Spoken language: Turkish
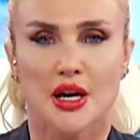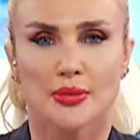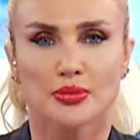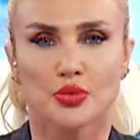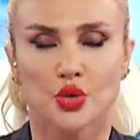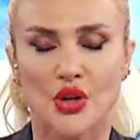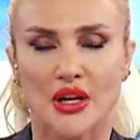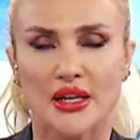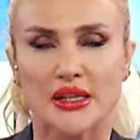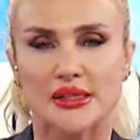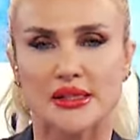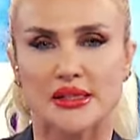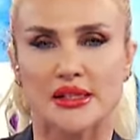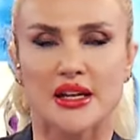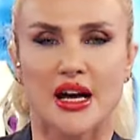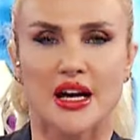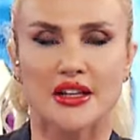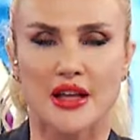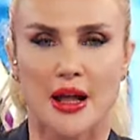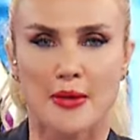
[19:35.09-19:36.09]
Buna
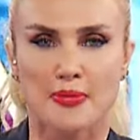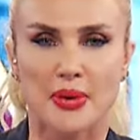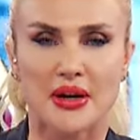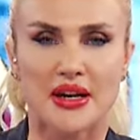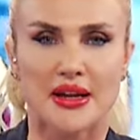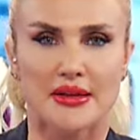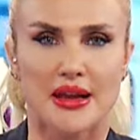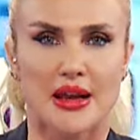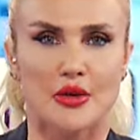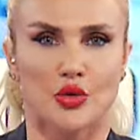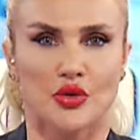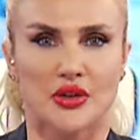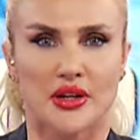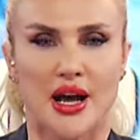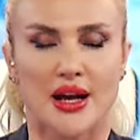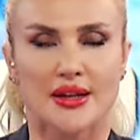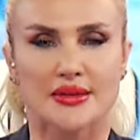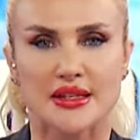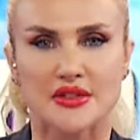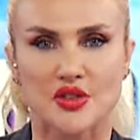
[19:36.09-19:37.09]
istinaden paralel
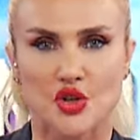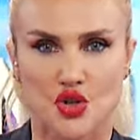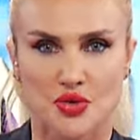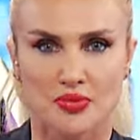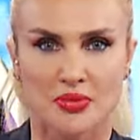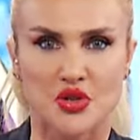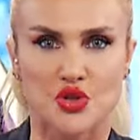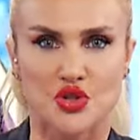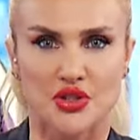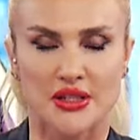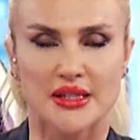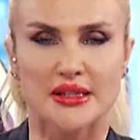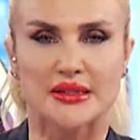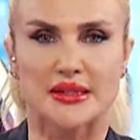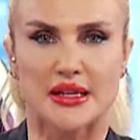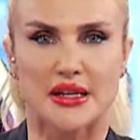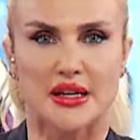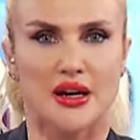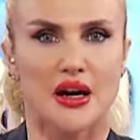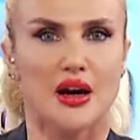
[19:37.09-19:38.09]
olarak da
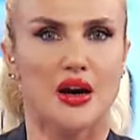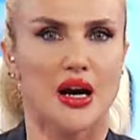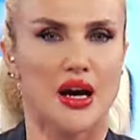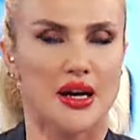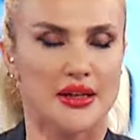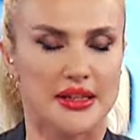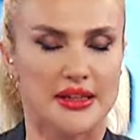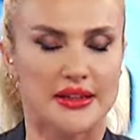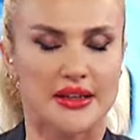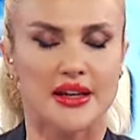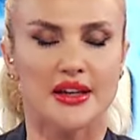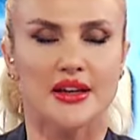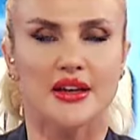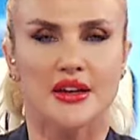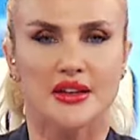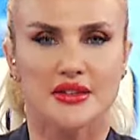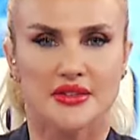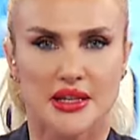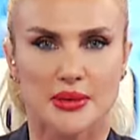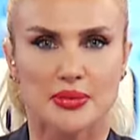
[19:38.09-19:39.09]
taşımacılık da haliyle
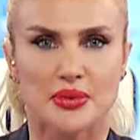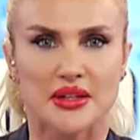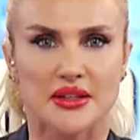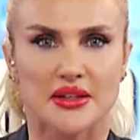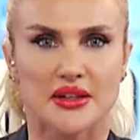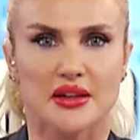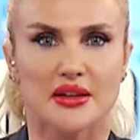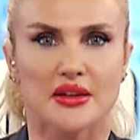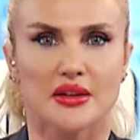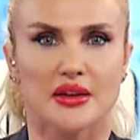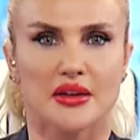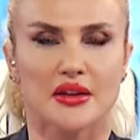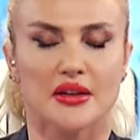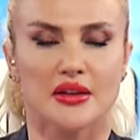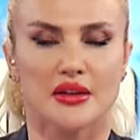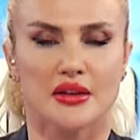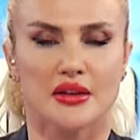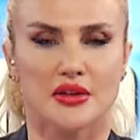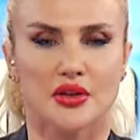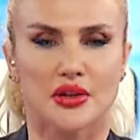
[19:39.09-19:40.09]
tabii ki e,
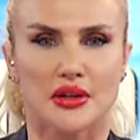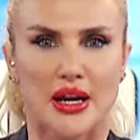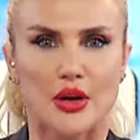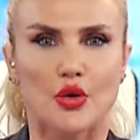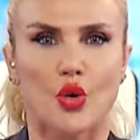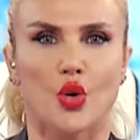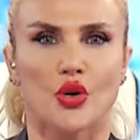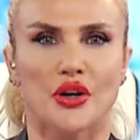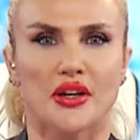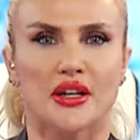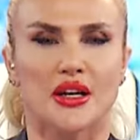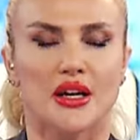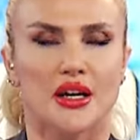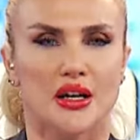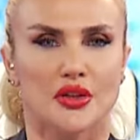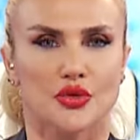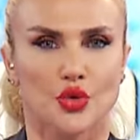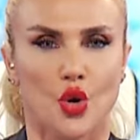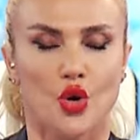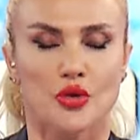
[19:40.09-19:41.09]

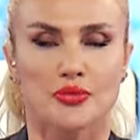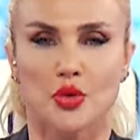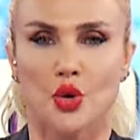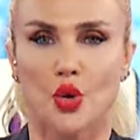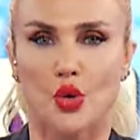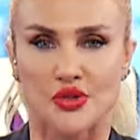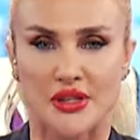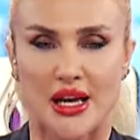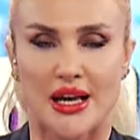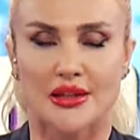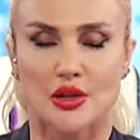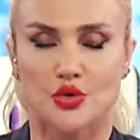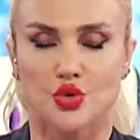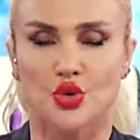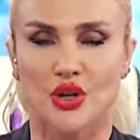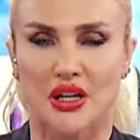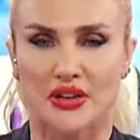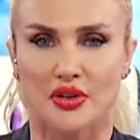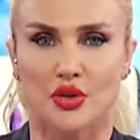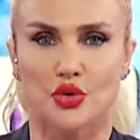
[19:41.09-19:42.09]
rekorlara doymuyor. Özellikle
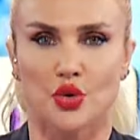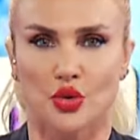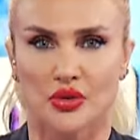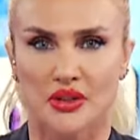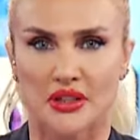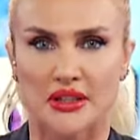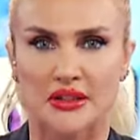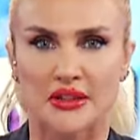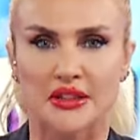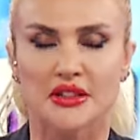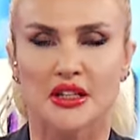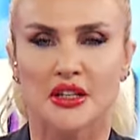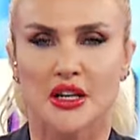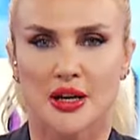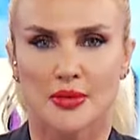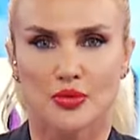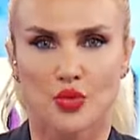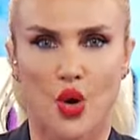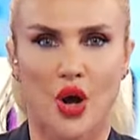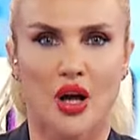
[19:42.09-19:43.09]
Türk Hava Yolları'nın
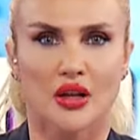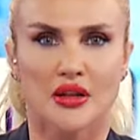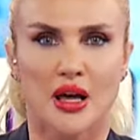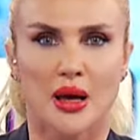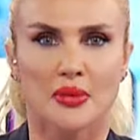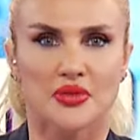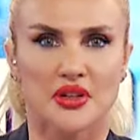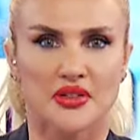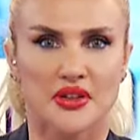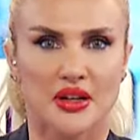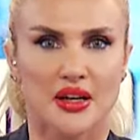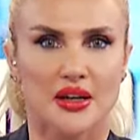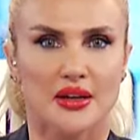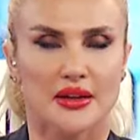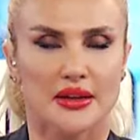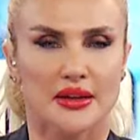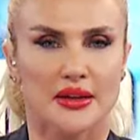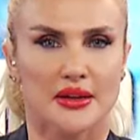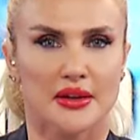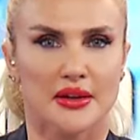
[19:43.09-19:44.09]
bu anlamda da
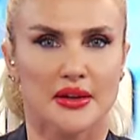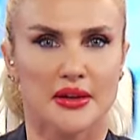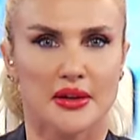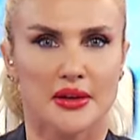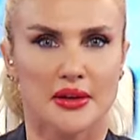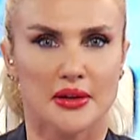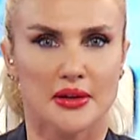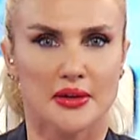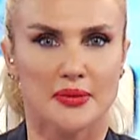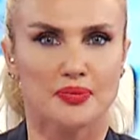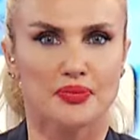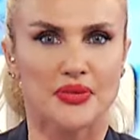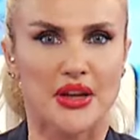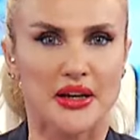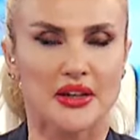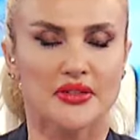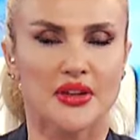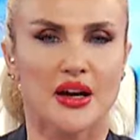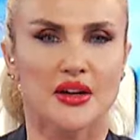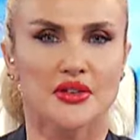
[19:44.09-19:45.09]
e, ne
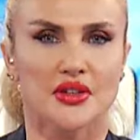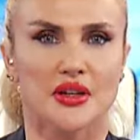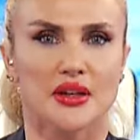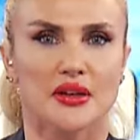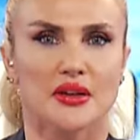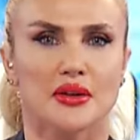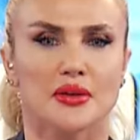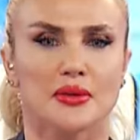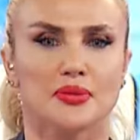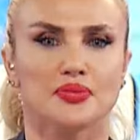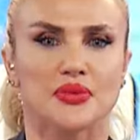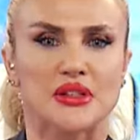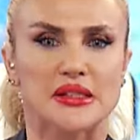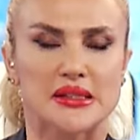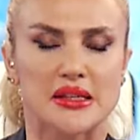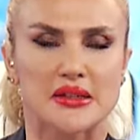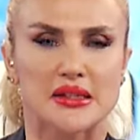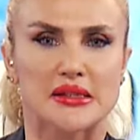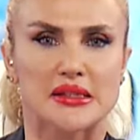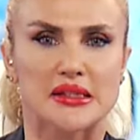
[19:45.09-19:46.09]
kadar e,
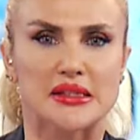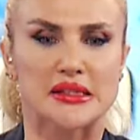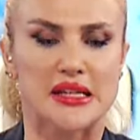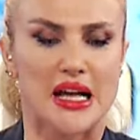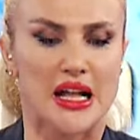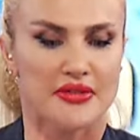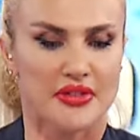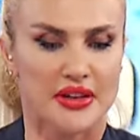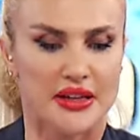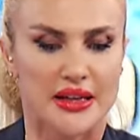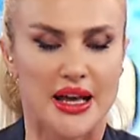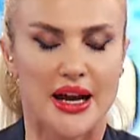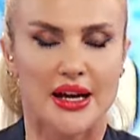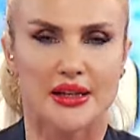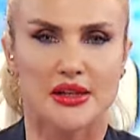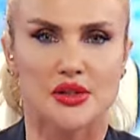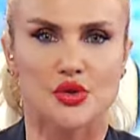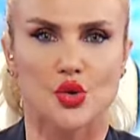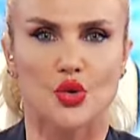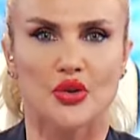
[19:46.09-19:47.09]
istatistiksel
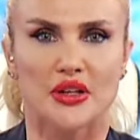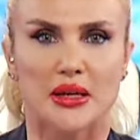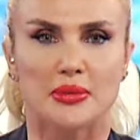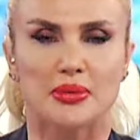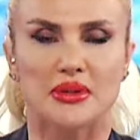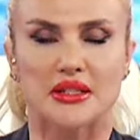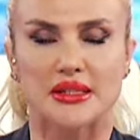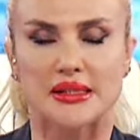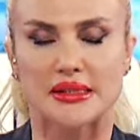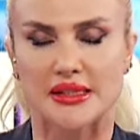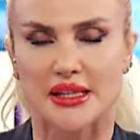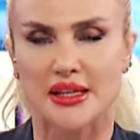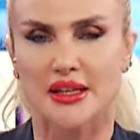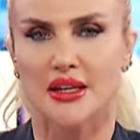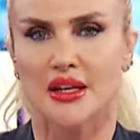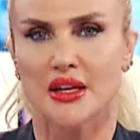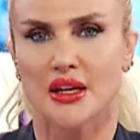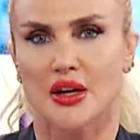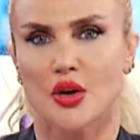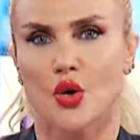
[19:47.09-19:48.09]
verilerle söyleyebiliriz ki
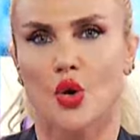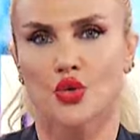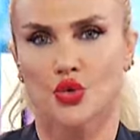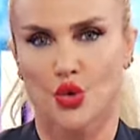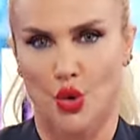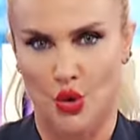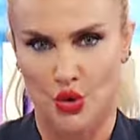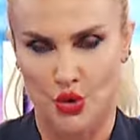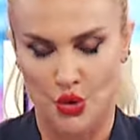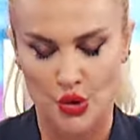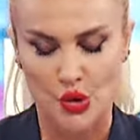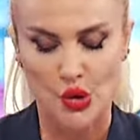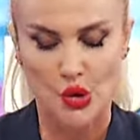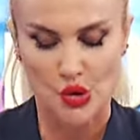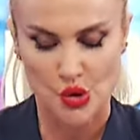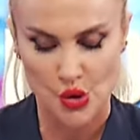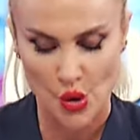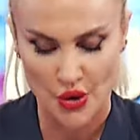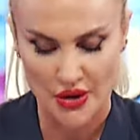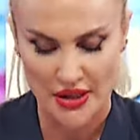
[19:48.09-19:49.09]
önde olduğunu
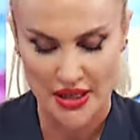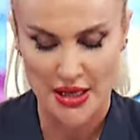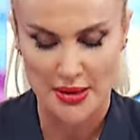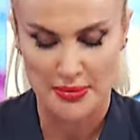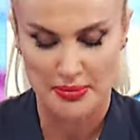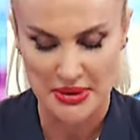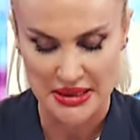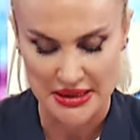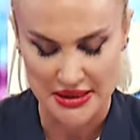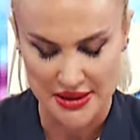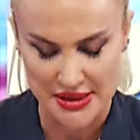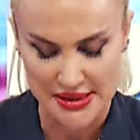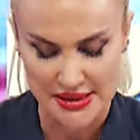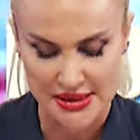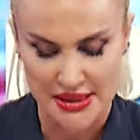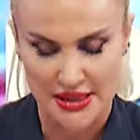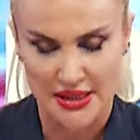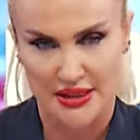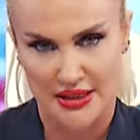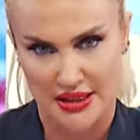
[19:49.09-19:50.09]

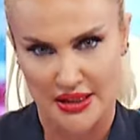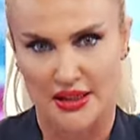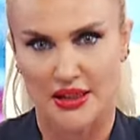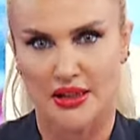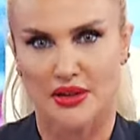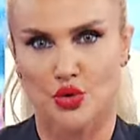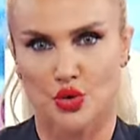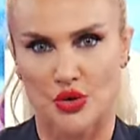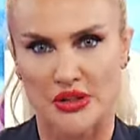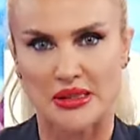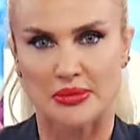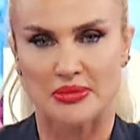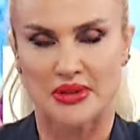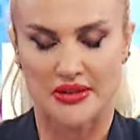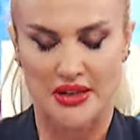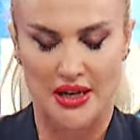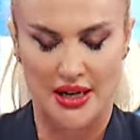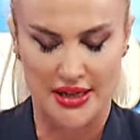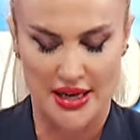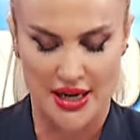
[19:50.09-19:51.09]
söyleyebiliriz ki
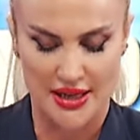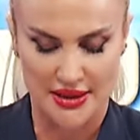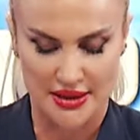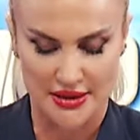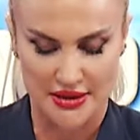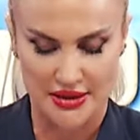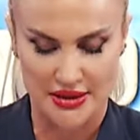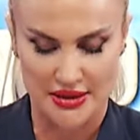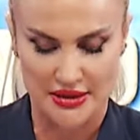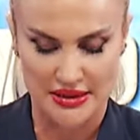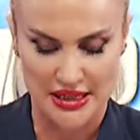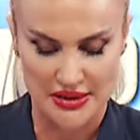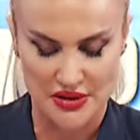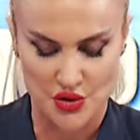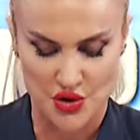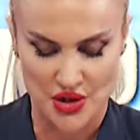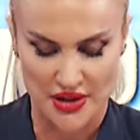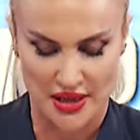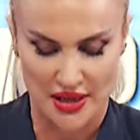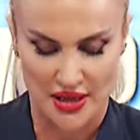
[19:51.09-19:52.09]
turizmle de alakalı
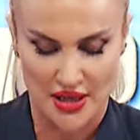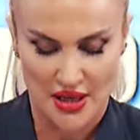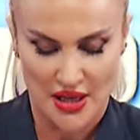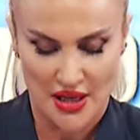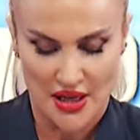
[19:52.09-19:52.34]
neticede.